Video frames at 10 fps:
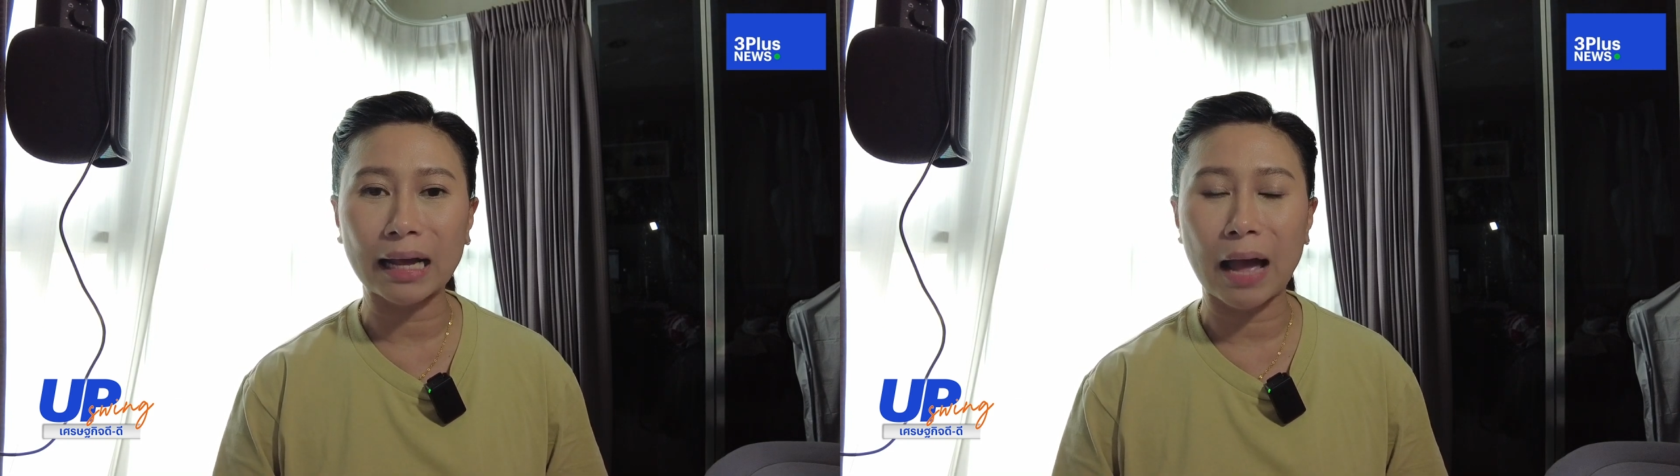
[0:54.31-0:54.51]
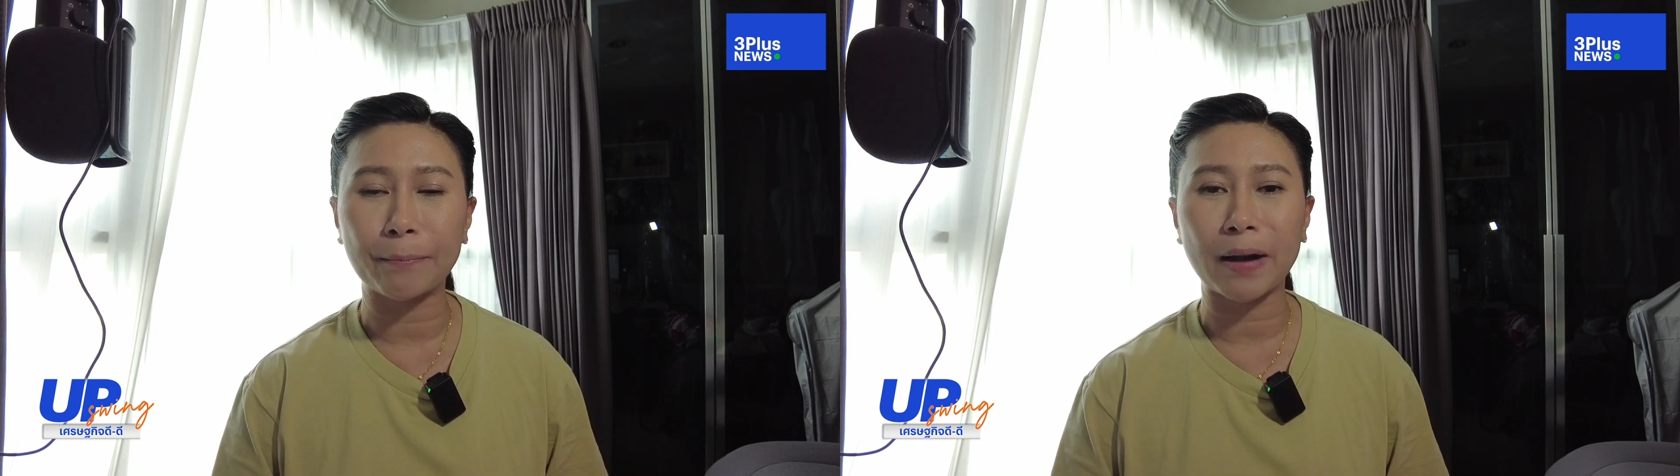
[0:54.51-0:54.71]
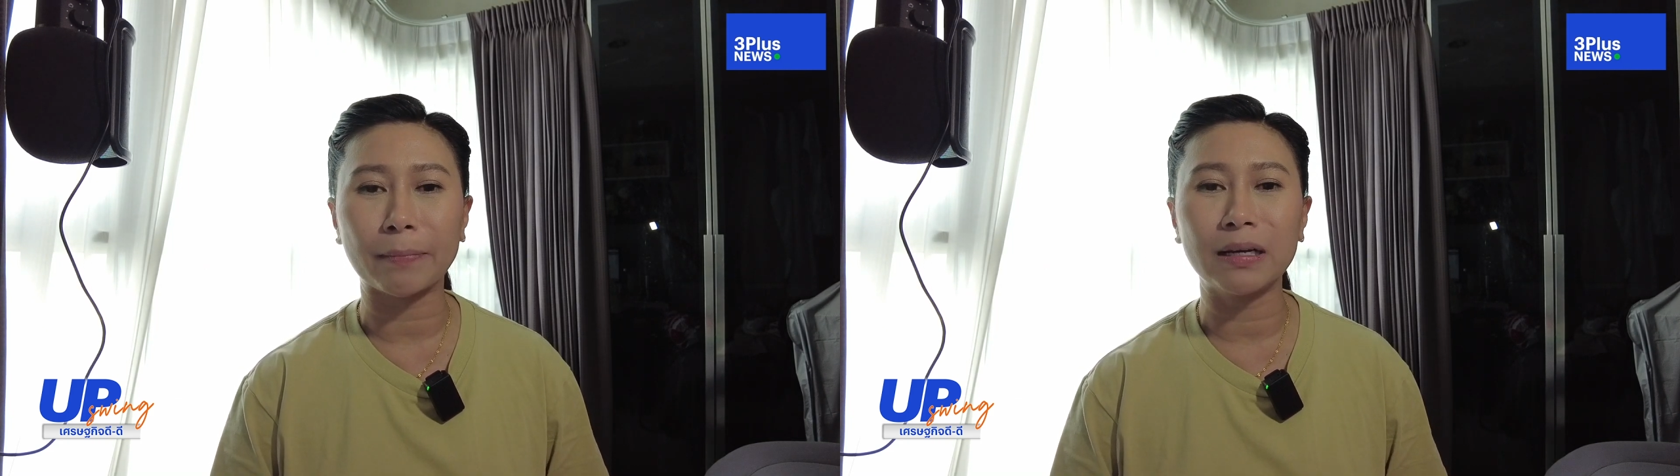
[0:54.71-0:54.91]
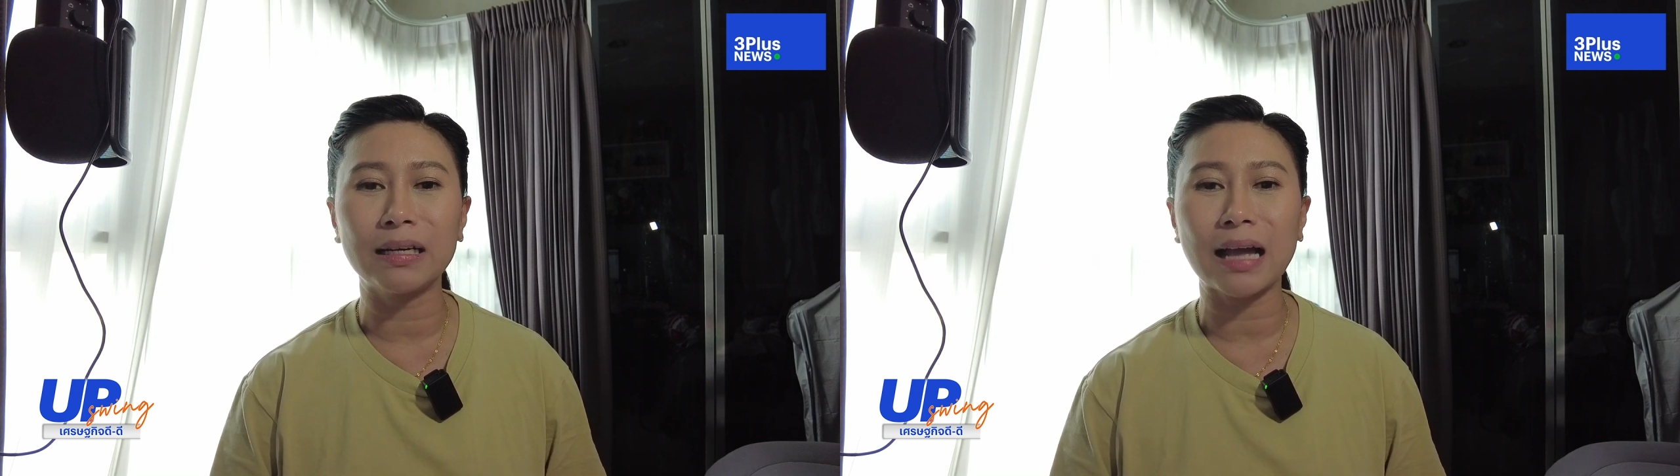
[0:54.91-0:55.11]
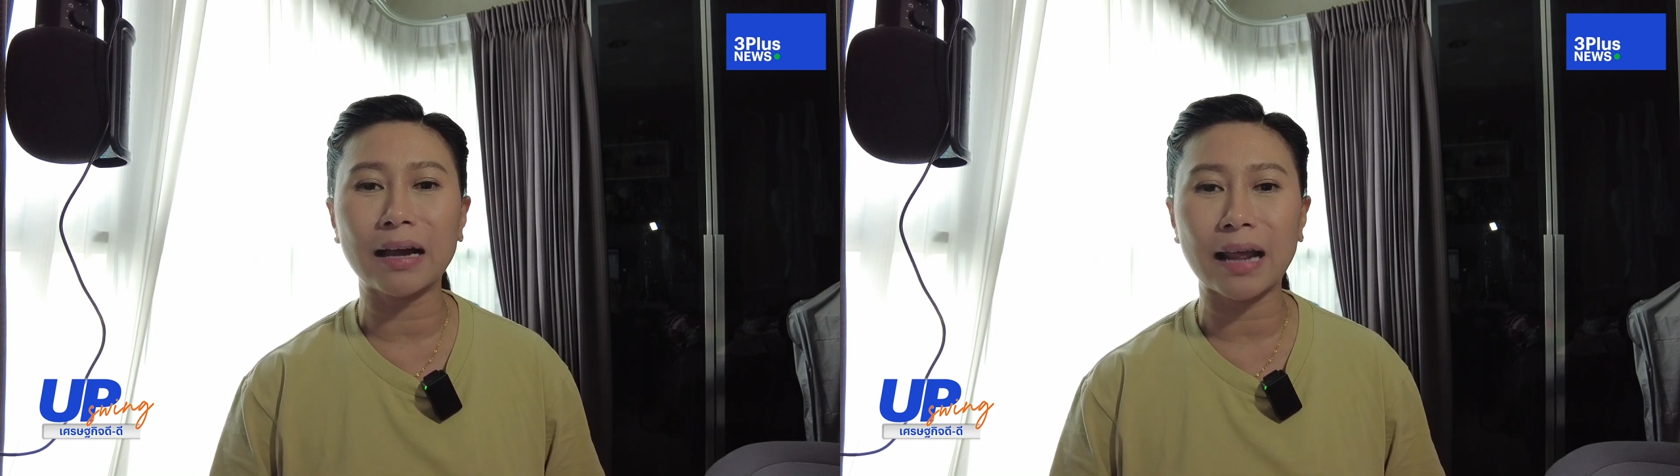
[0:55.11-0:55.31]
การปรับขึ้
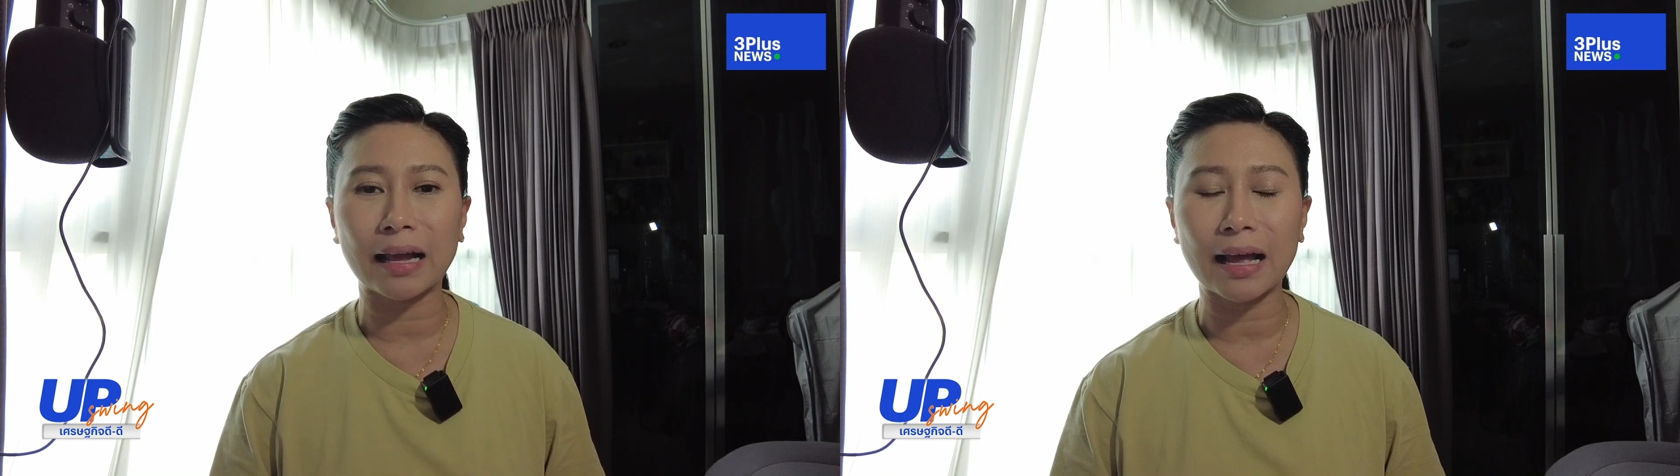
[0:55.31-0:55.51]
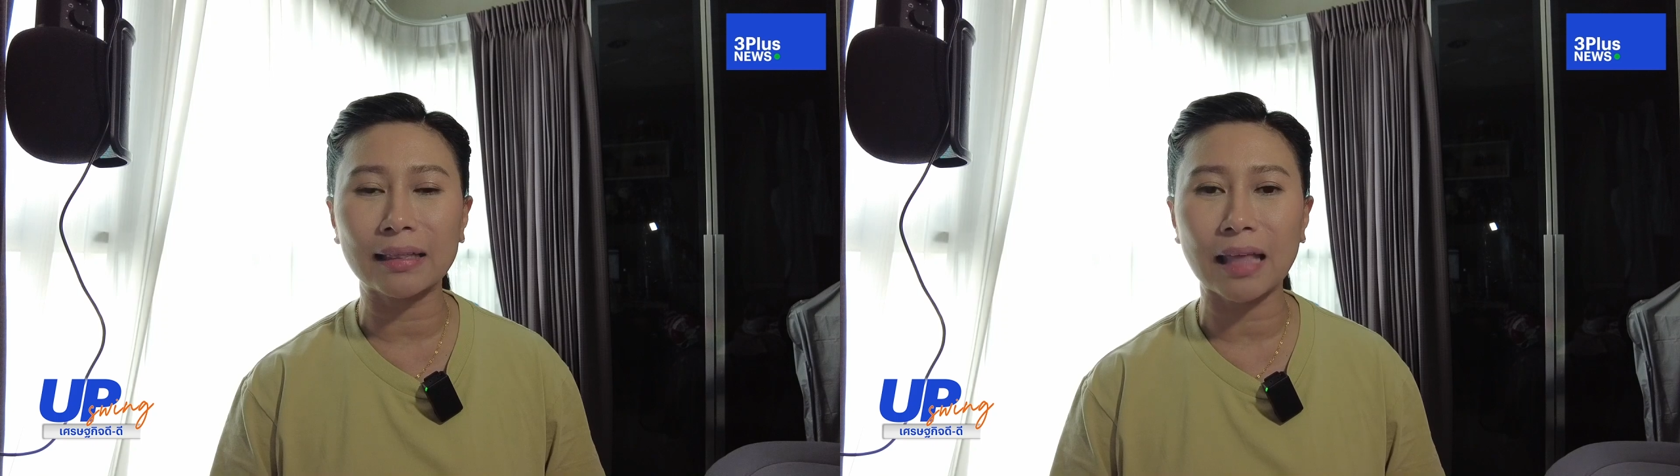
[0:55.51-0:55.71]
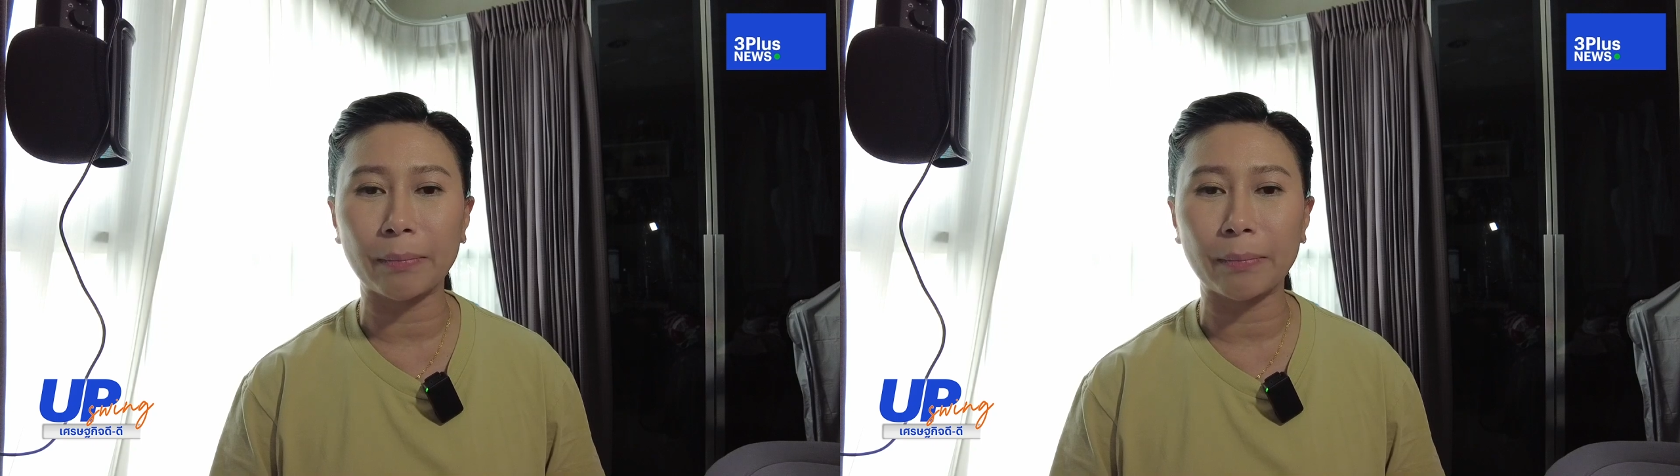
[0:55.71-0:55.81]
นค่าแรงขั้น